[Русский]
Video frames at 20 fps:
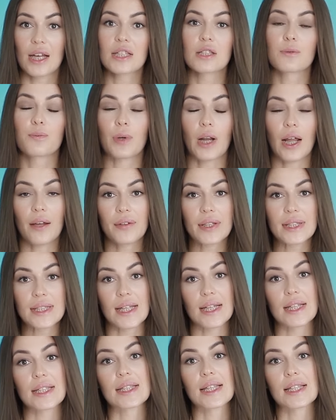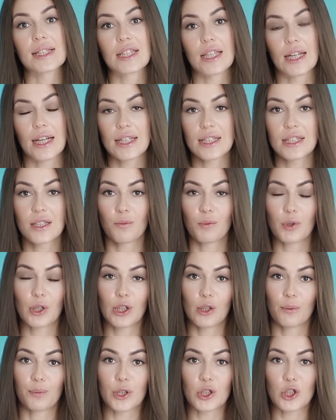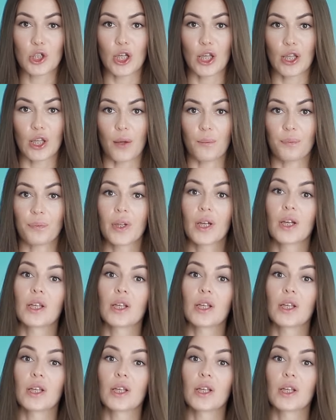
справиться со стрессом и напряжением,